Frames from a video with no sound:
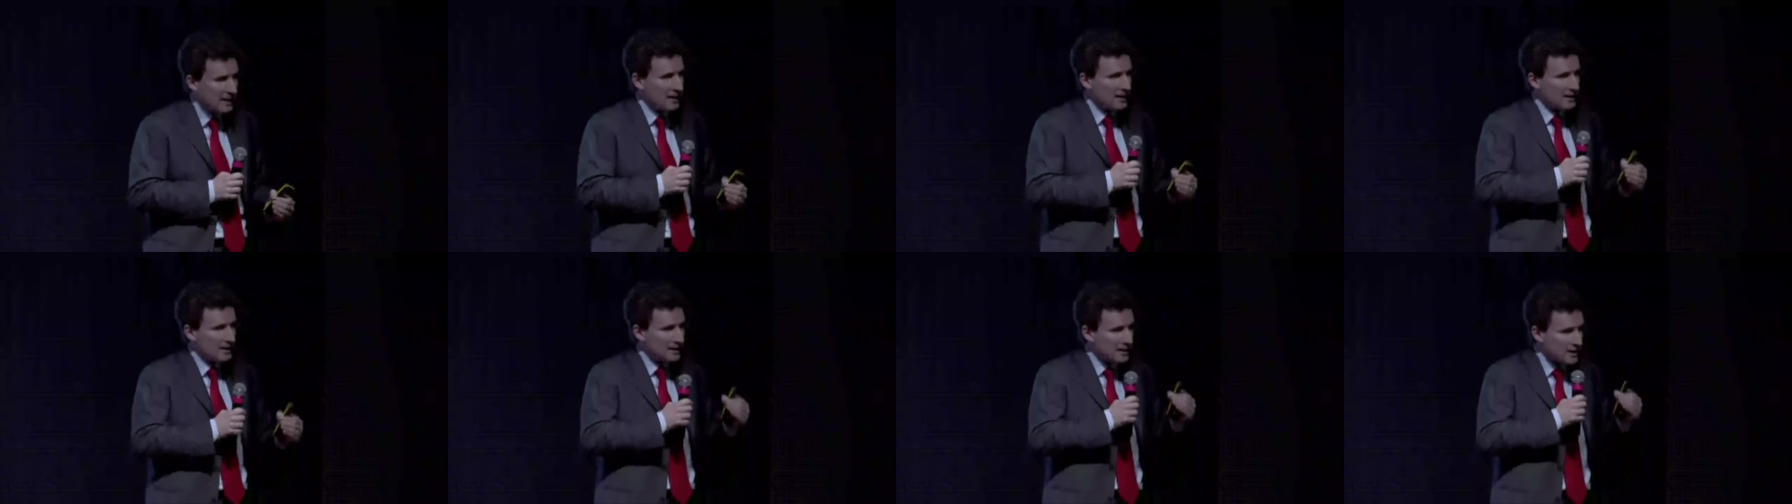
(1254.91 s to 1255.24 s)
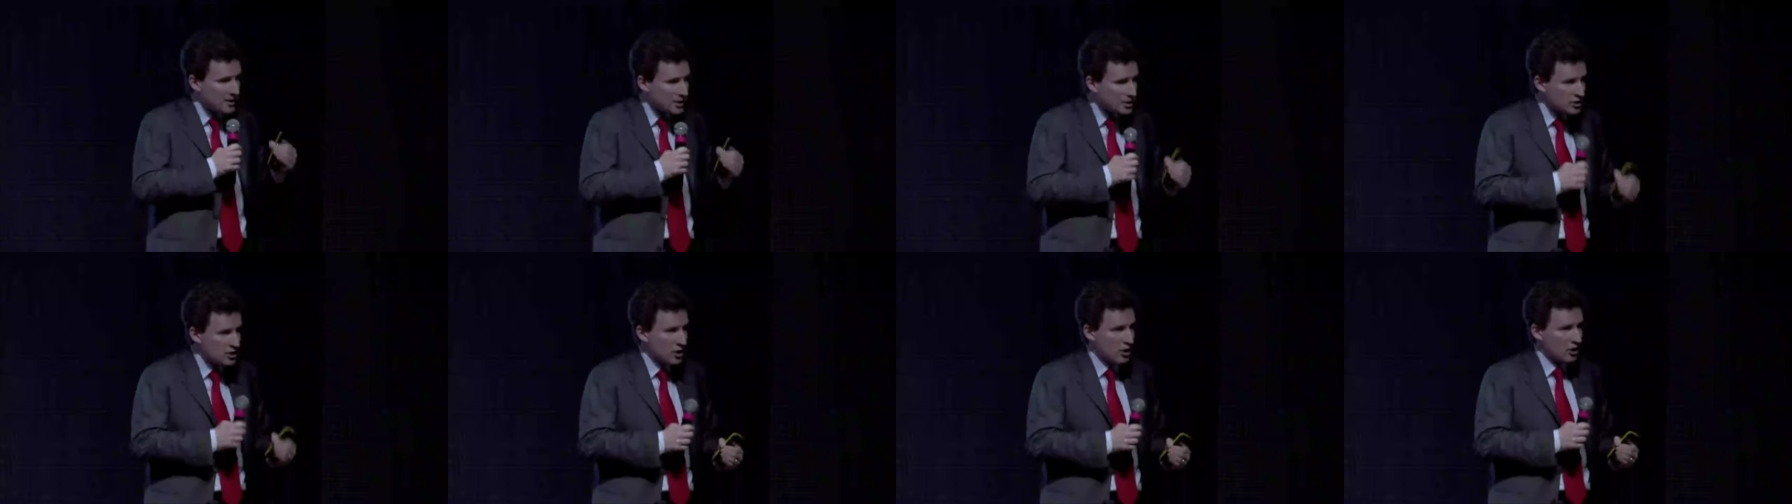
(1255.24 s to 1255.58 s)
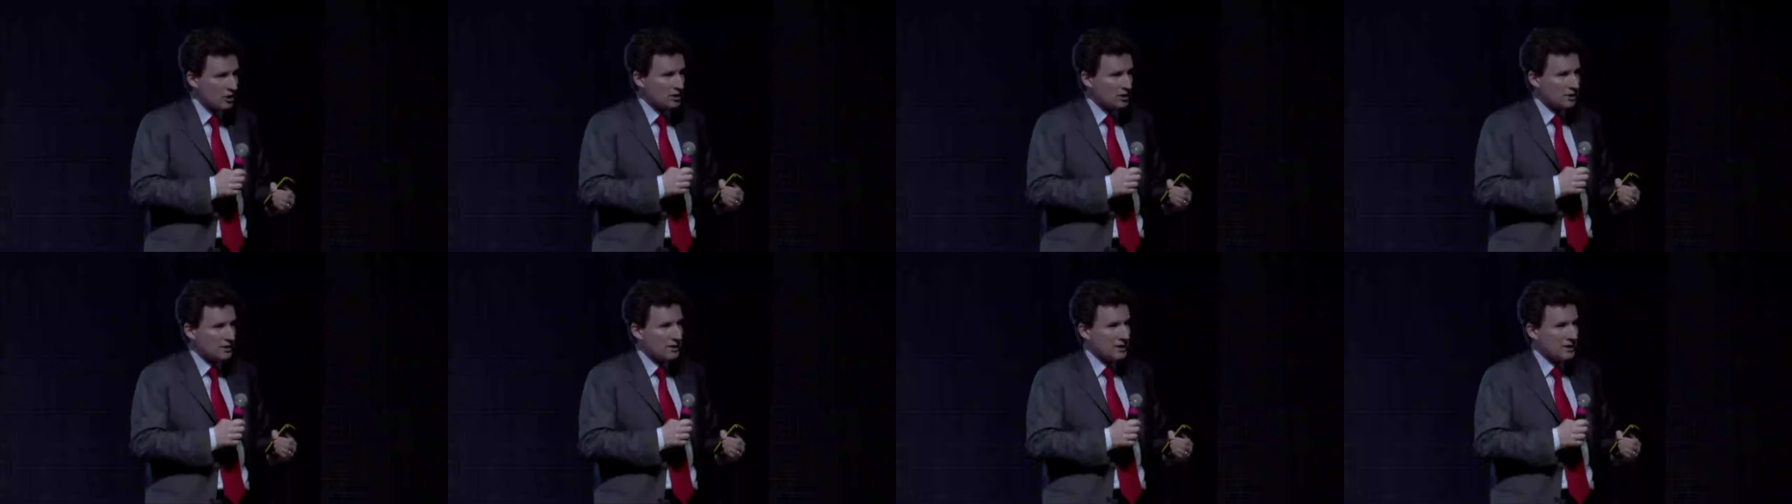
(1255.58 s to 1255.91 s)
le
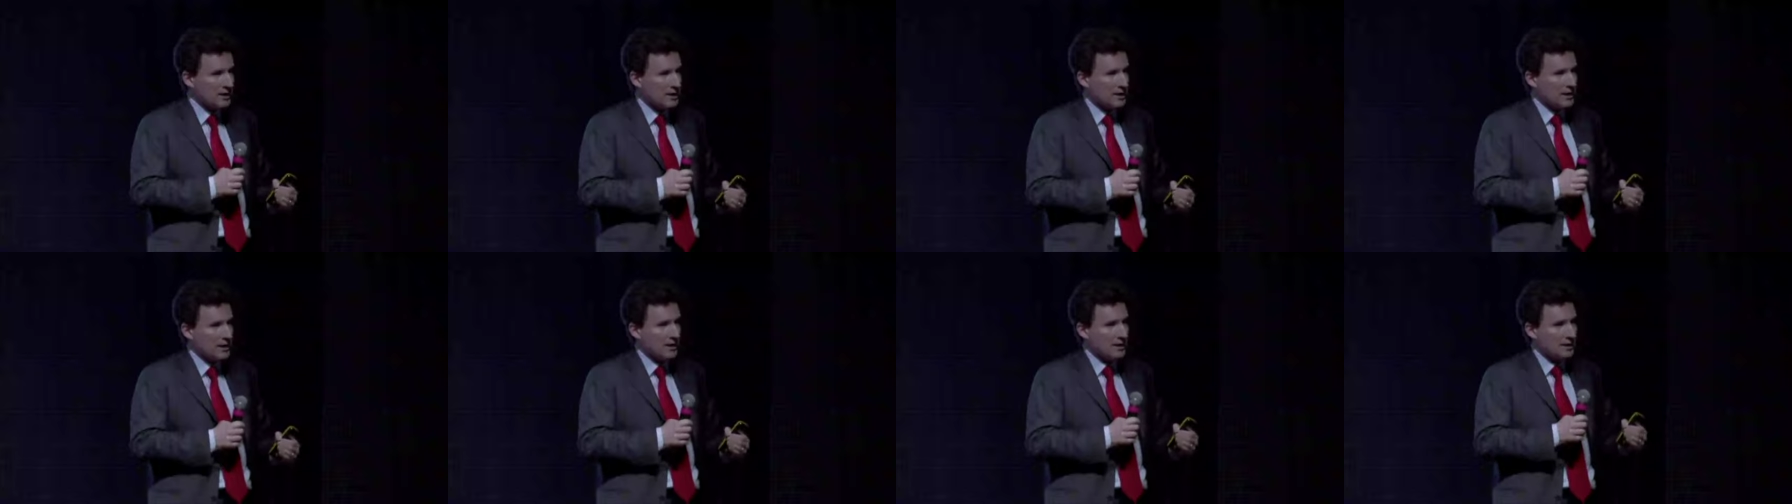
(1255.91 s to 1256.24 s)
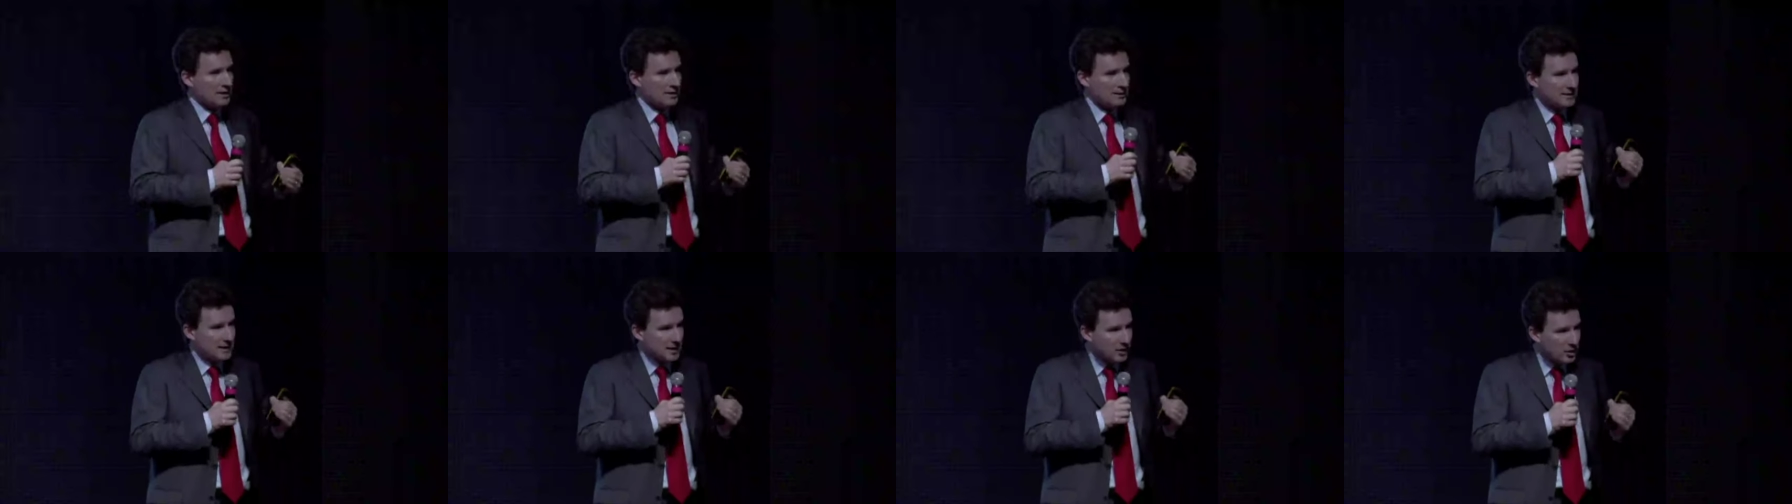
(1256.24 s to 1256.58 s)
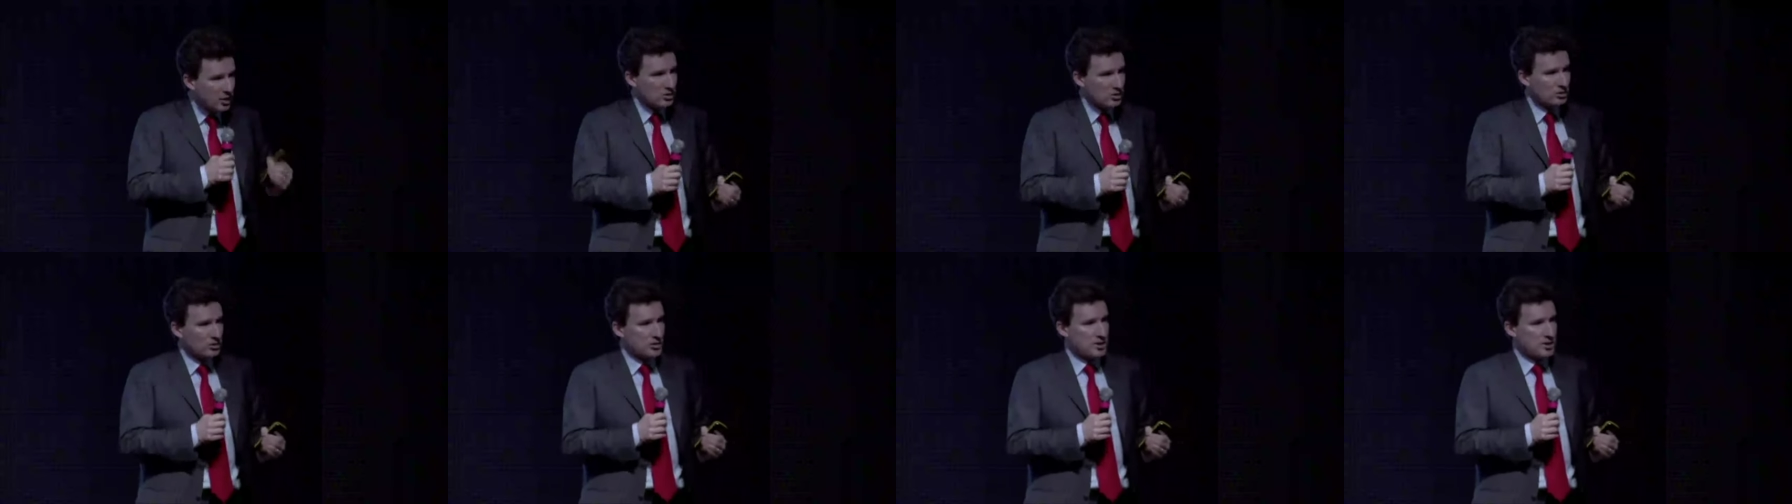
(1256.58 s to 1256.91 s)
sorti del
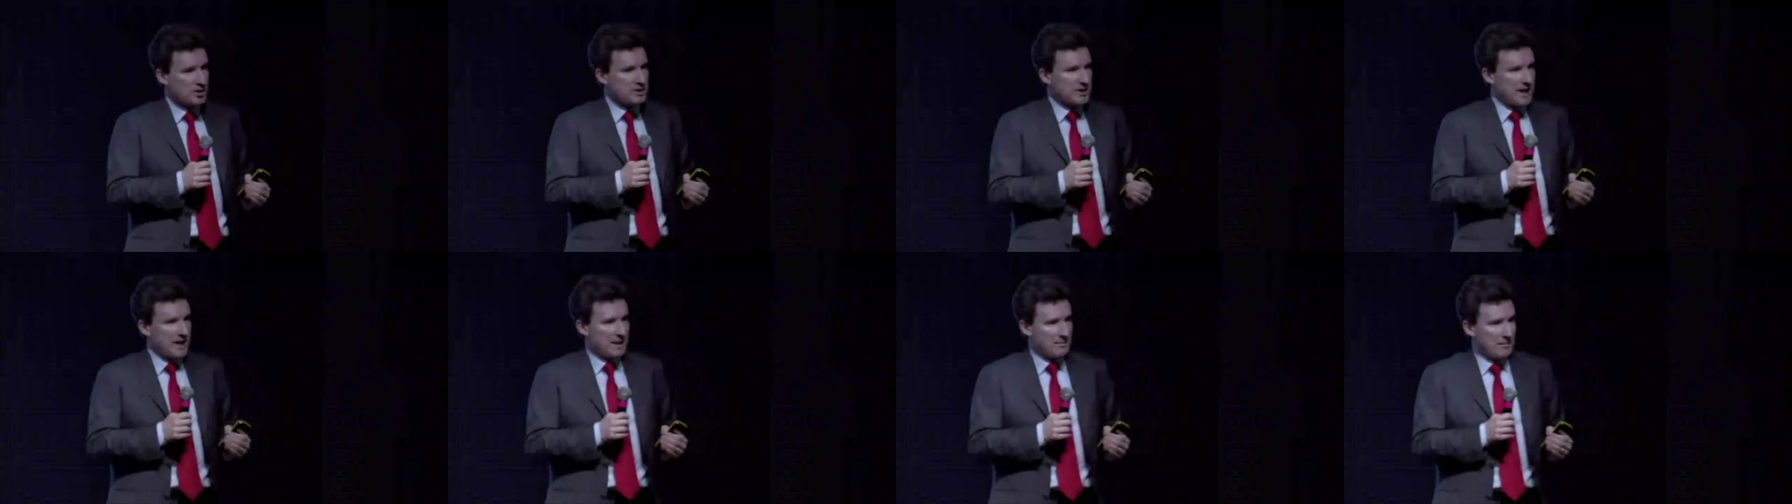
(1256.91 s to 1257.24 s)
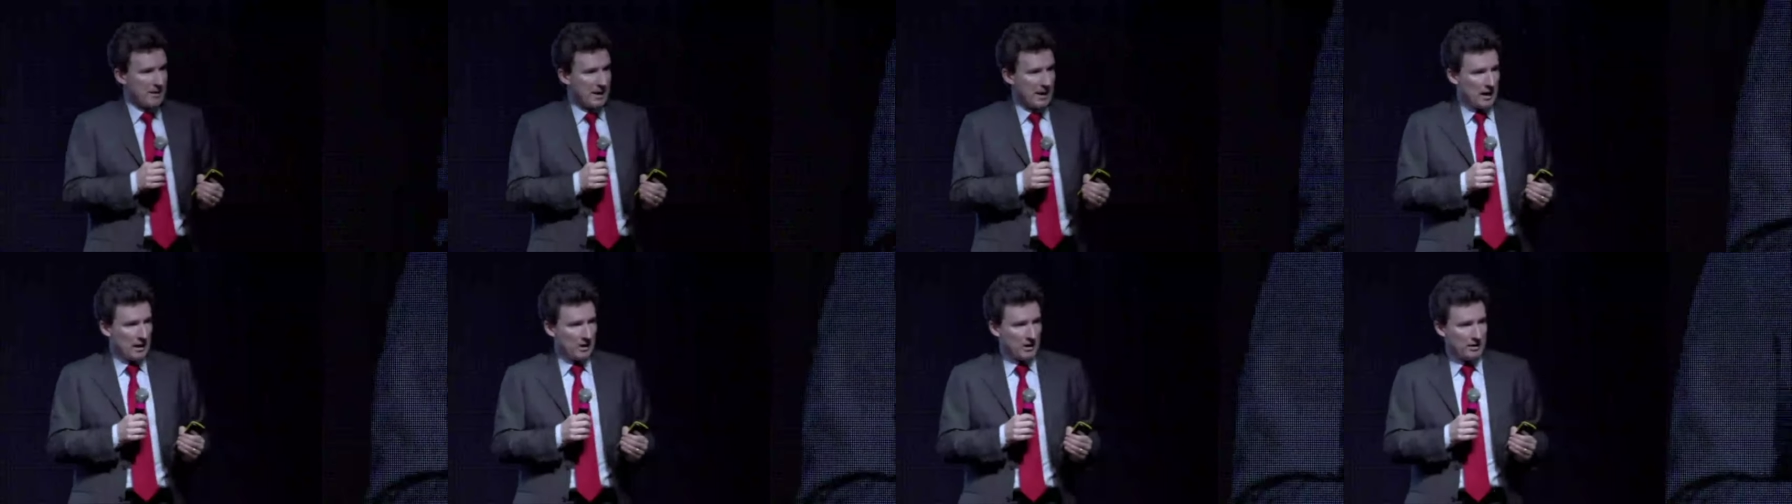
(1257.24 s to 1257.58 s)
nostro sistema.